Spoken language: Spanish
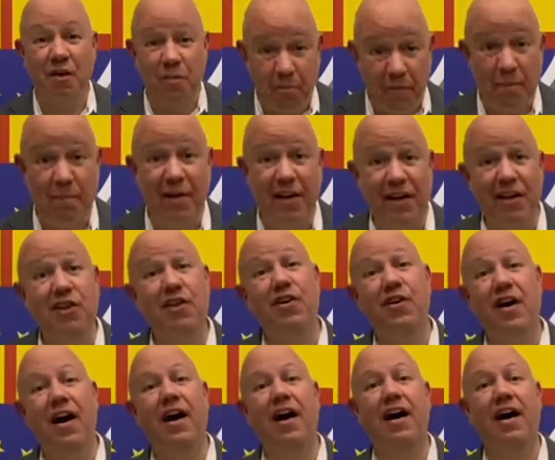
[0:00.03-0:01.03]

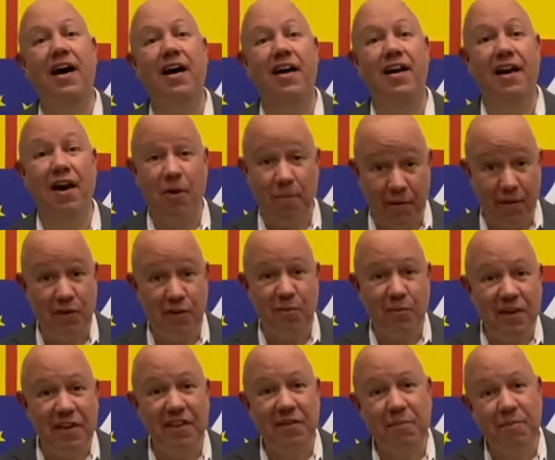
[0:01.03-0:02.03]
Bienvenido a la
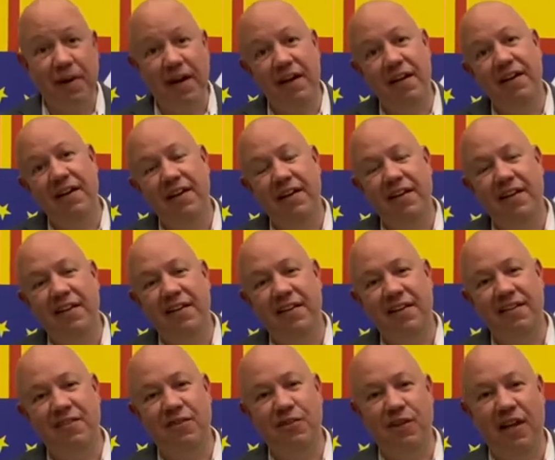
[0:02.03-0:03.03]
Comisión Municipal
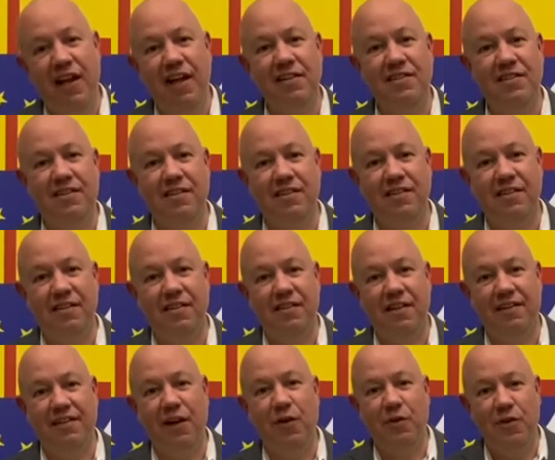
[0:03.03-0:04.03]
de Ciudadanos en
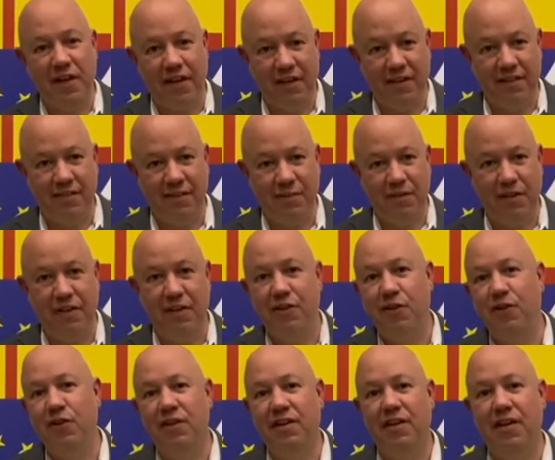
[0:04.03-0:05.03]
Cataluña, que estamos
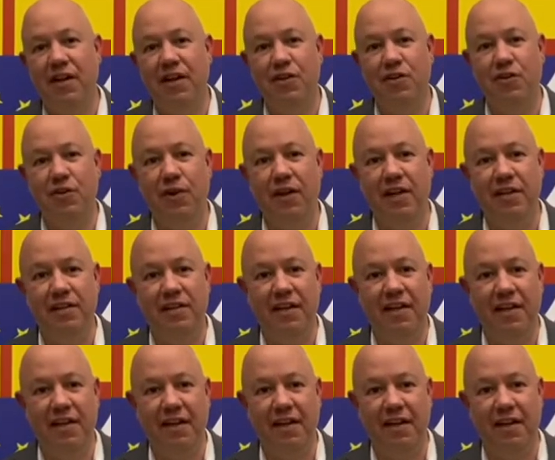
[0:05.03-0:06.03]
haciendo en, Lloret y
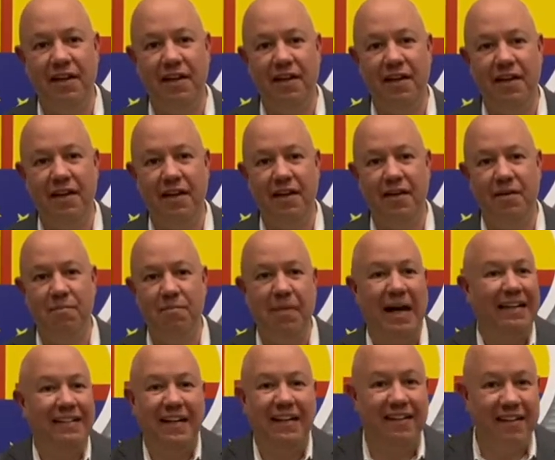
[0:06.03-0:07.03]
que
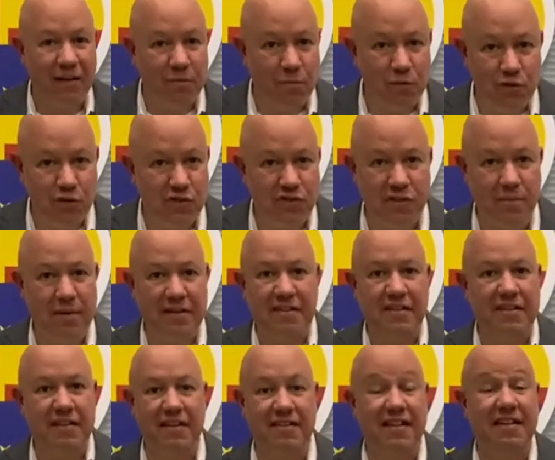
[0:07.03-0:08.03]
va a tratar muchos temas
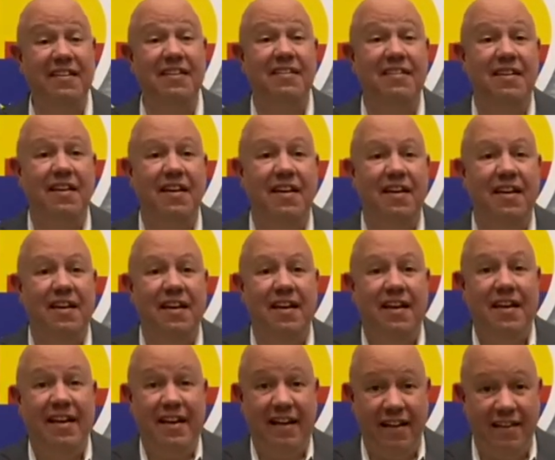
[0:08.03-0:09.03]
interesantes
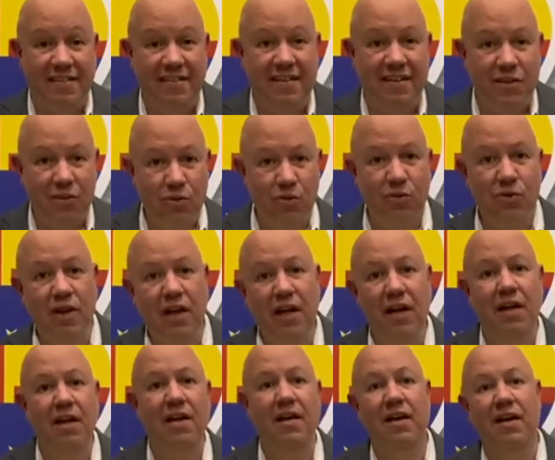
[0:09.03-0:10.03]
y que sin
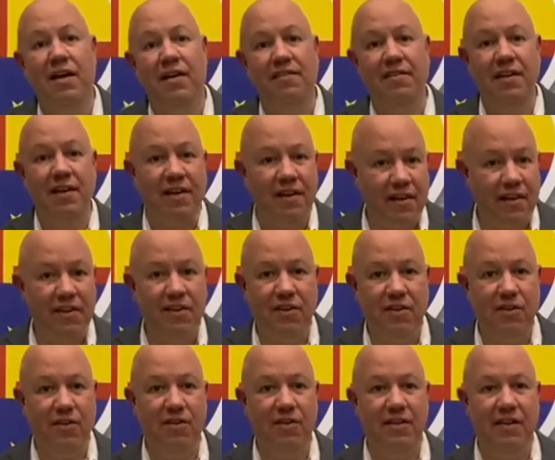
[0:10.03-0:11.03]
duda es el
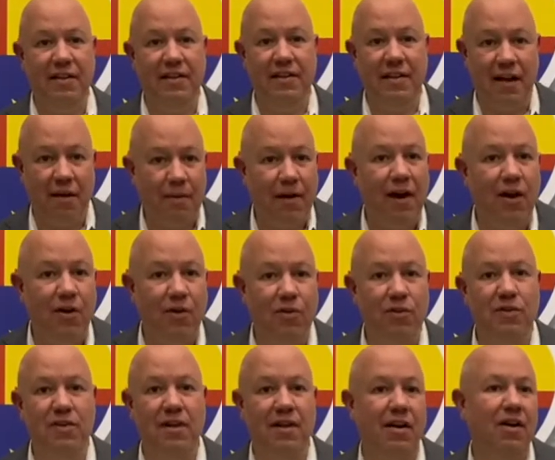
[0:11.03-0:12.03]
inicio del trabajo,
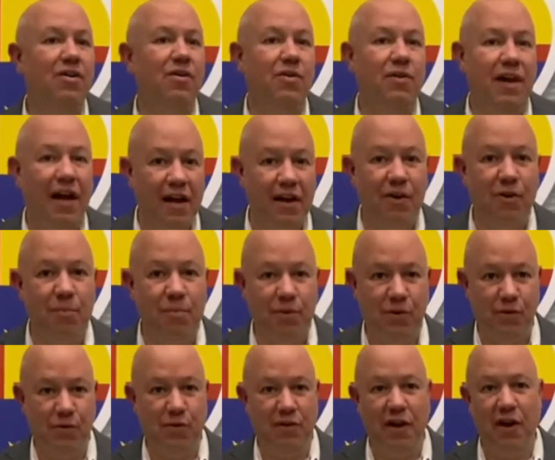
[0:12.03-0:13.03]
de un trabajo largo,
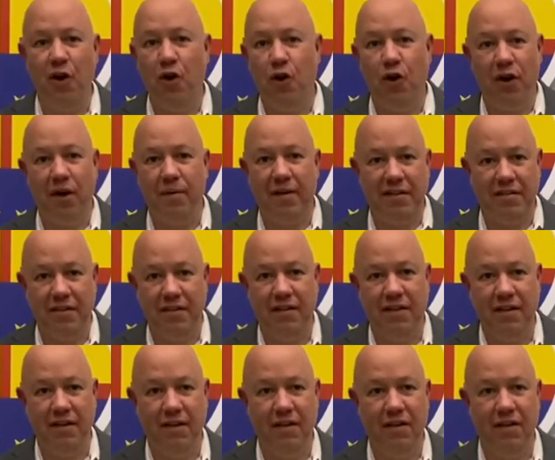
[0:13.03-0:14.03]
pero un trabajo que va a
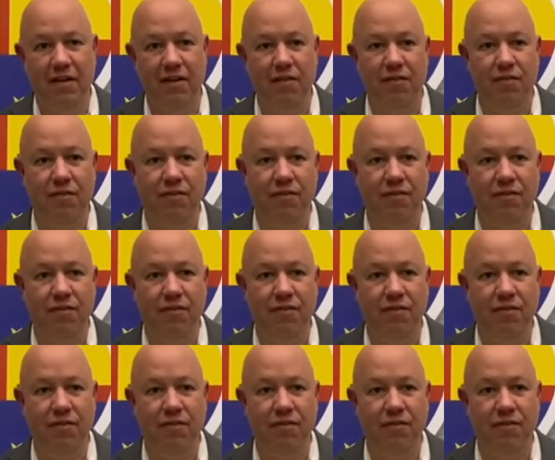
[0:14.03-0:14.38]
ser eh,